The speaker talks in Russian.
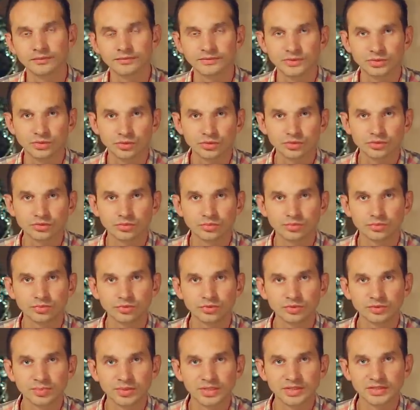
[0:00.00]
все, что
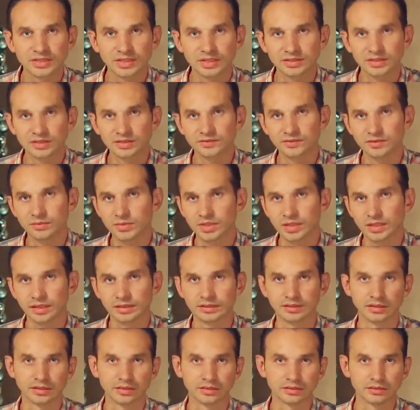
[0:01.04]
будет происходить в
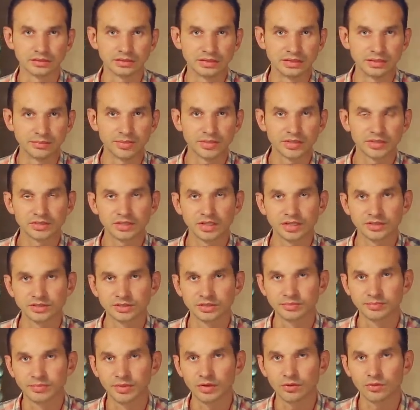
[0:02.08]
Эмиратах,
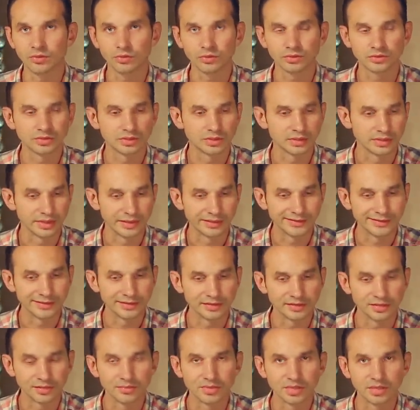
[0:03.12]
репортажи, походы,
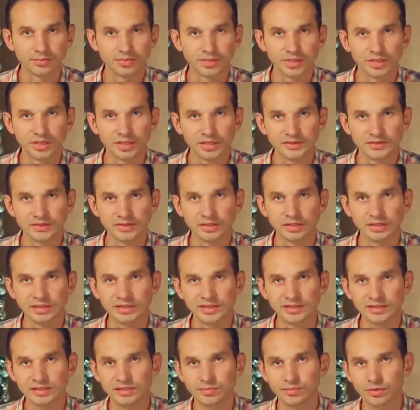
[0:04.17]
какие-то мероприятия,
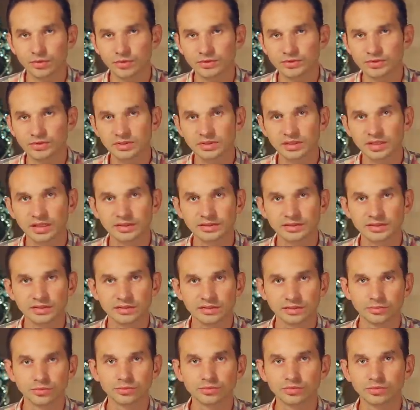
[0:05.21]
если просто я
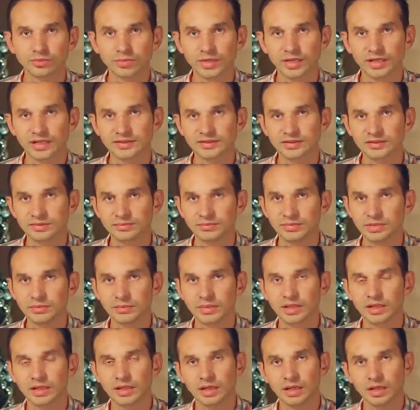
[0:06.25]
где-то буду проходить
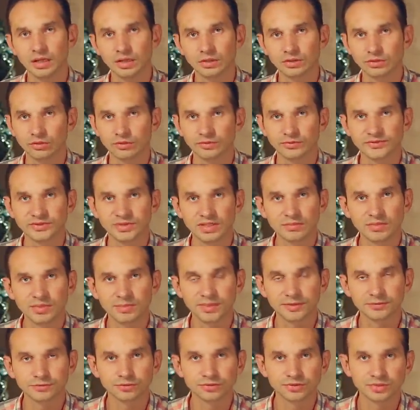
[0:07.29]
мимо, то всеми
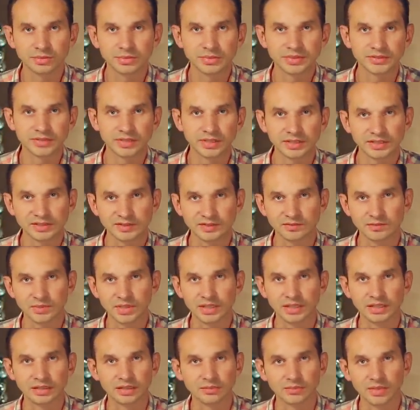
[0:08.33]
подручными
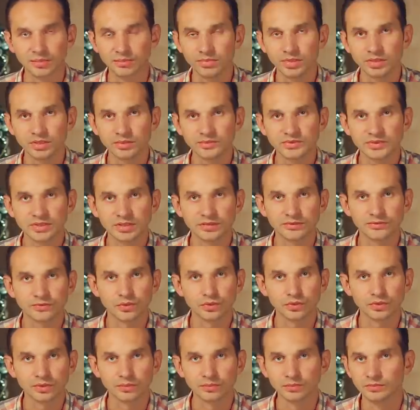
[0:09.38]
средствами, это мобильным
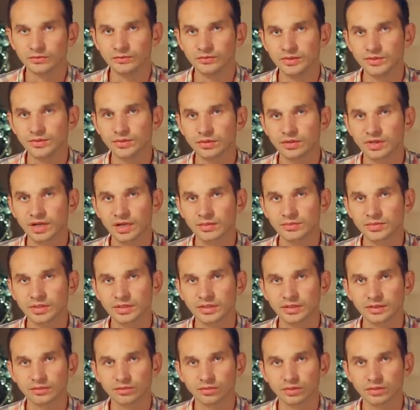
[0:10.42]
телефоном,
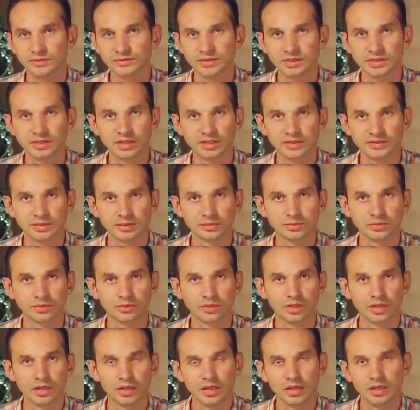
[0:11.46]
видеокамерой, которая всегда со
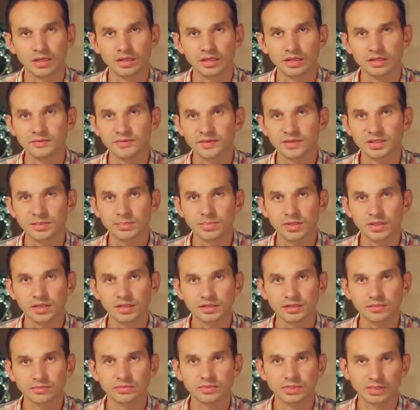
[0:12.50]
мной, или
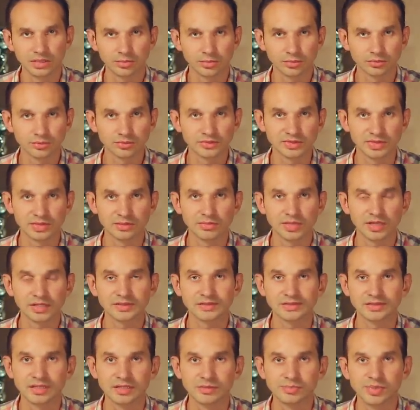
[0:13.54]
фотоаппаратом я буду
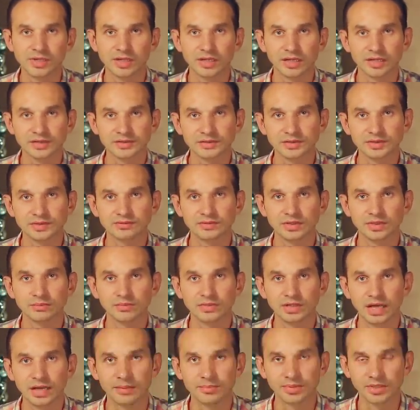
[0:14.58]
снимать и показывать
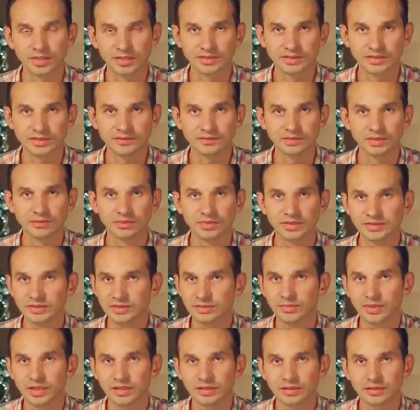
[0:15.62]
вам оперативно,
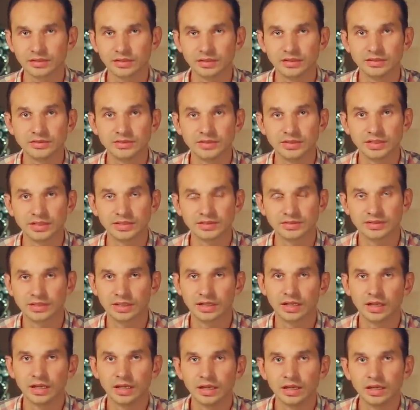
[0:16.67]
максимально
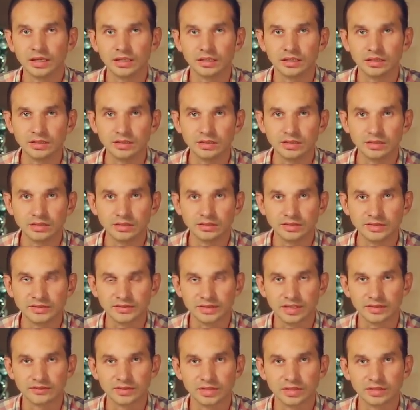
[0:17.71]
интересно и
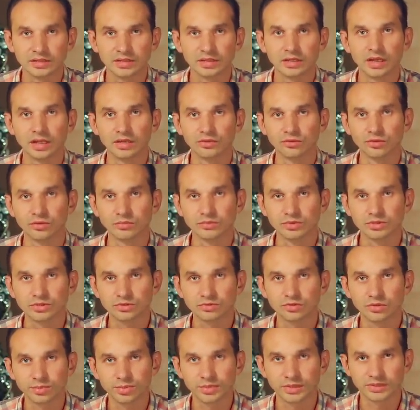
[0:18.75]
достоверно о том,
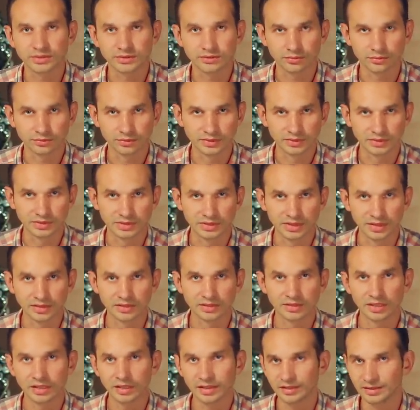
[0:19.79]
что происходит,
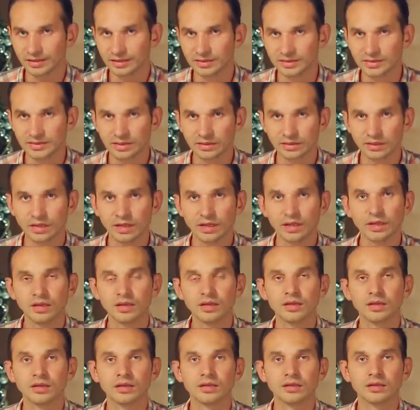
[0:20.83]
когда и где
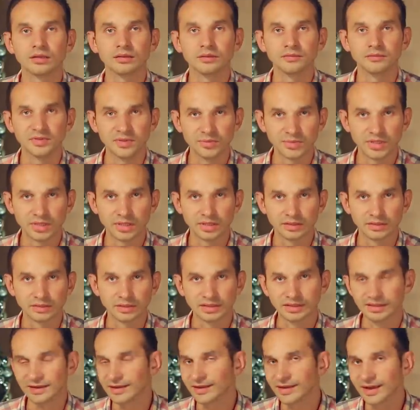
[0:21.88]
в
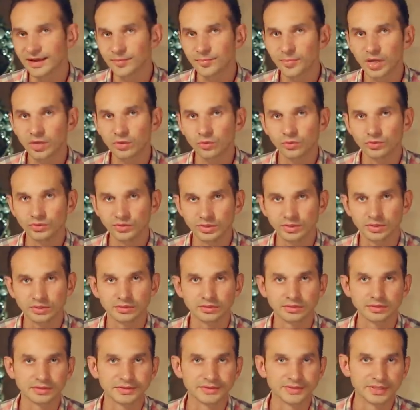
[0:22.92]
Эмиратах, какая погода,
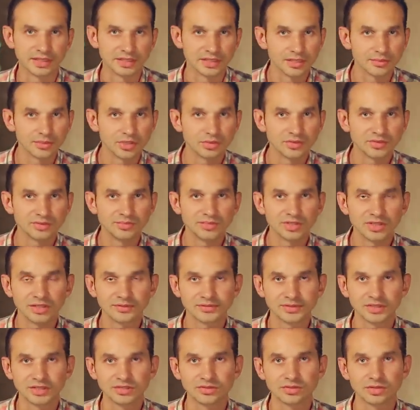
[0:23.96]
какими людьми
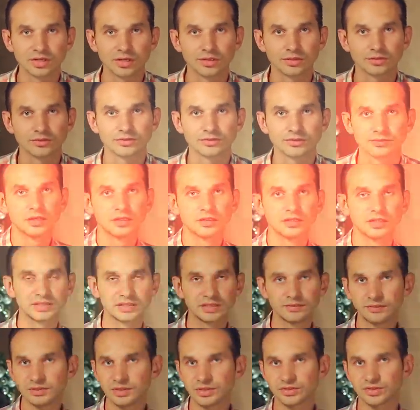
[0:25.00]
я встречаюсь.
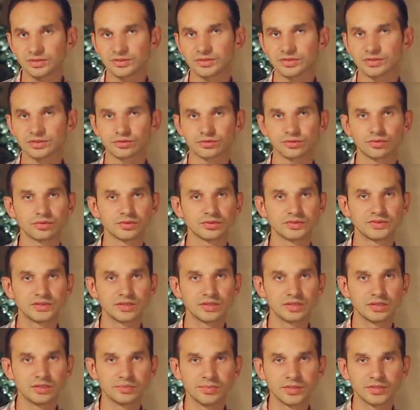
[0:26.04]
Если вы ищете что,
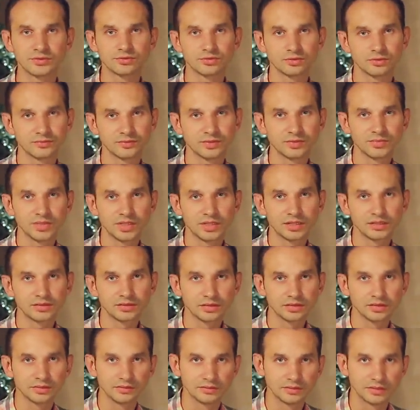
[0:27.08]
где и почем в
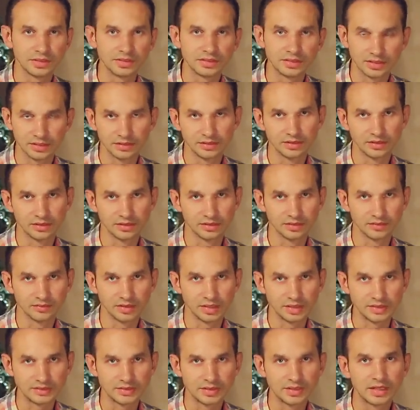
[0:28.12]
Эмиратах, это канал для
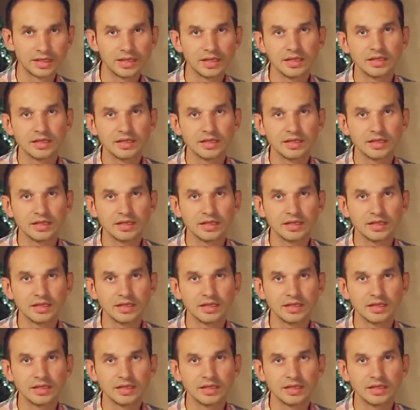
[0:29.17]
вас.